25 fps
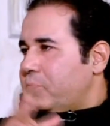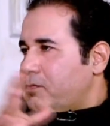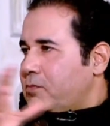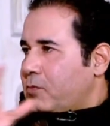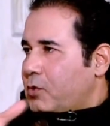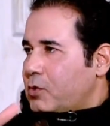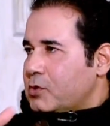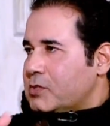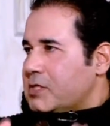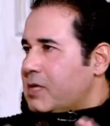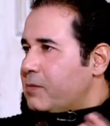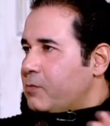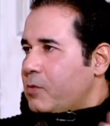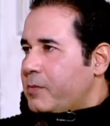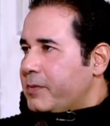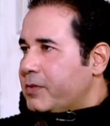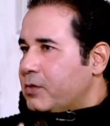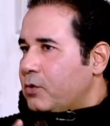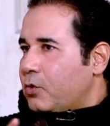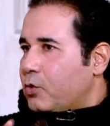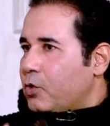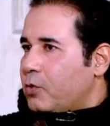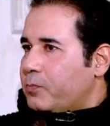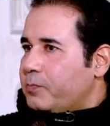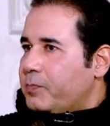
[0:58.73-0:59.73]
معظمه
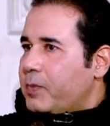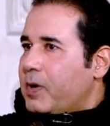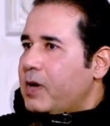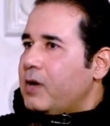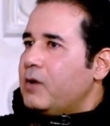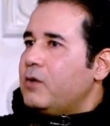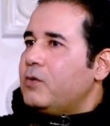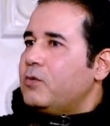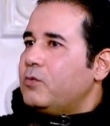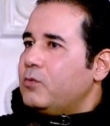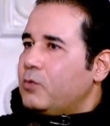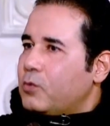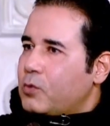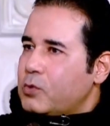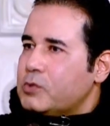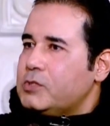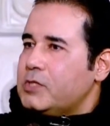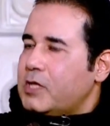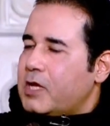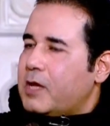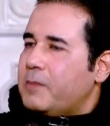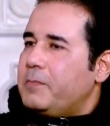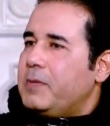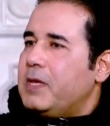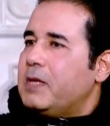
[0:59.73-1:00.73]
من اوروبا
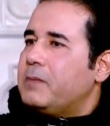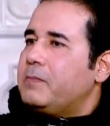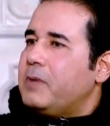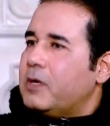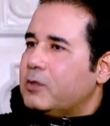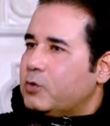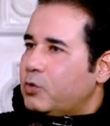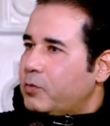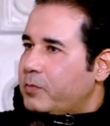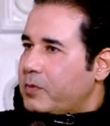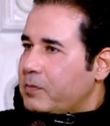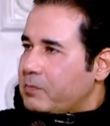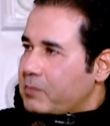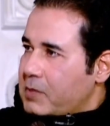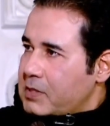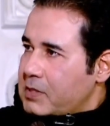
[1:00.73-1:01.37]
وجزء كبير برضو من